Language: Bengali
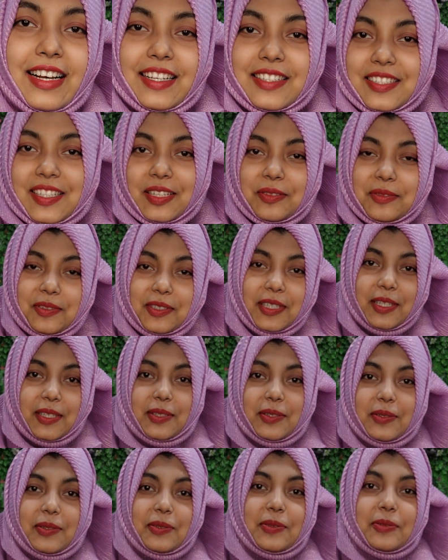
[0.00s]
আসসালামু
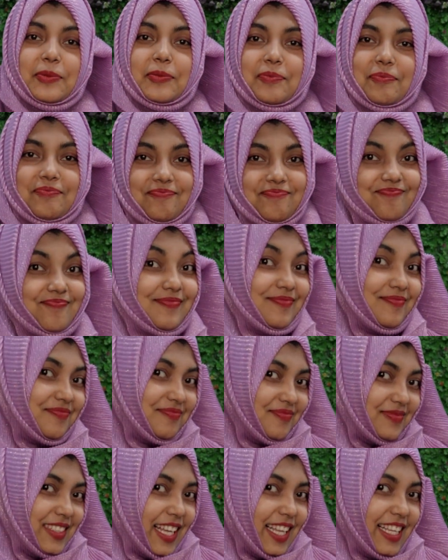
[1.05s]
আলাইকুম
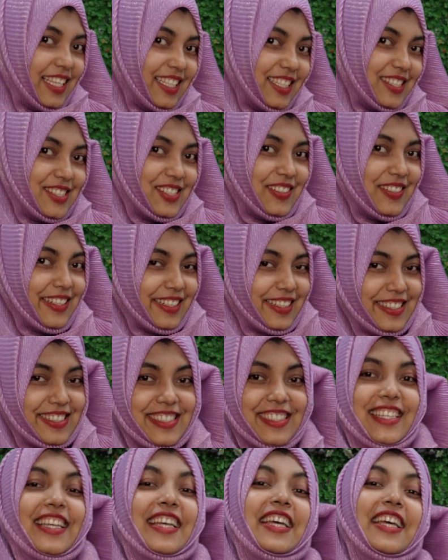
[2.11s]
দেখেন চলে
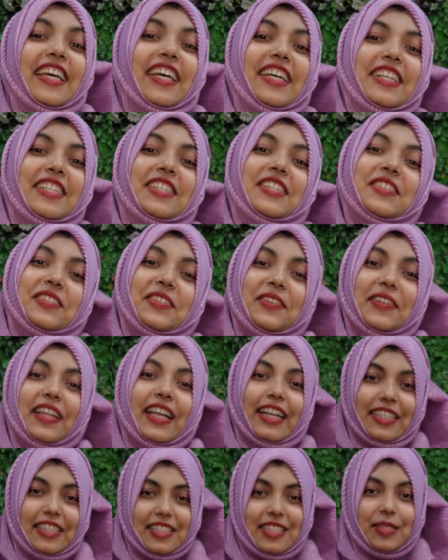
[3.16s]
আসছি তো চলে
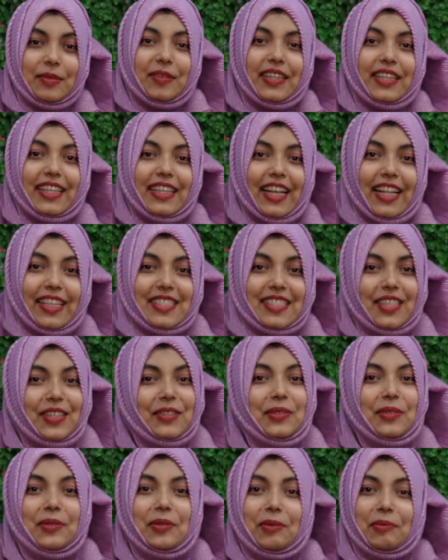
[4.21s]
আসছি মানে আজকে
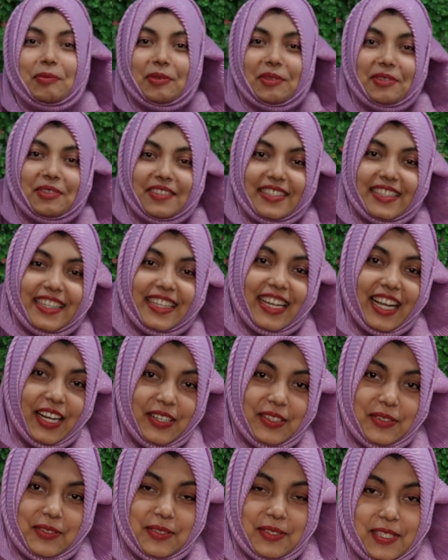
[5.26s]
খুব খুশি
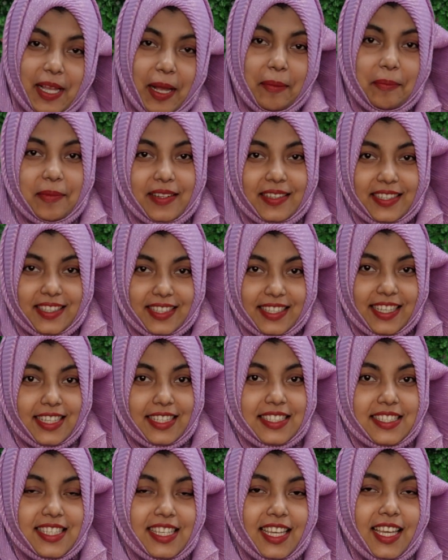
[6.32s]
কারণ হচ্ছে আপনাদেরকে
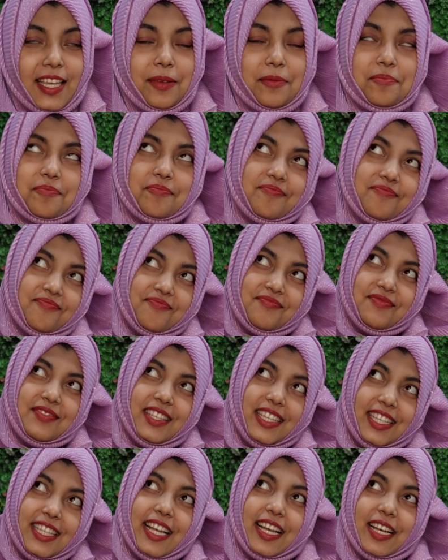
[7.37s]
আজকে
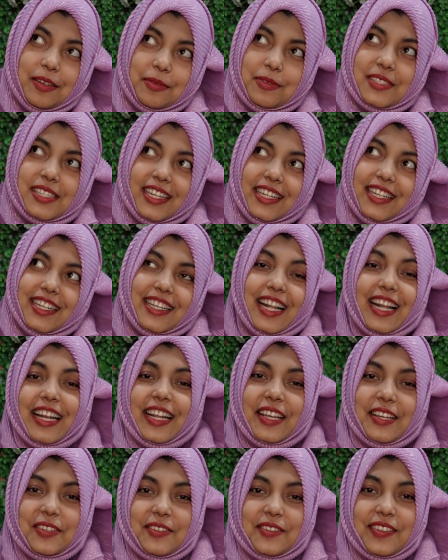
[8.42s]
কি দেখাবো জানেন
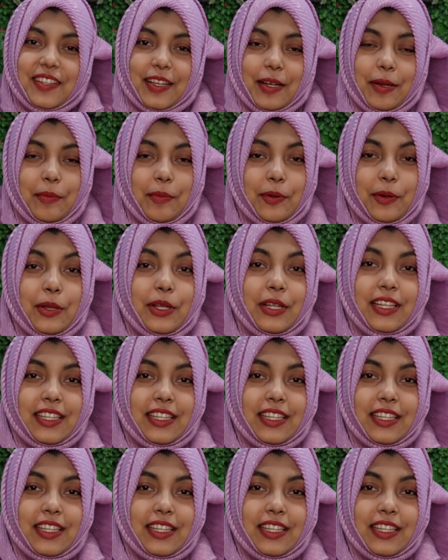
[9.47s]
আনায়াহুর দেখাবো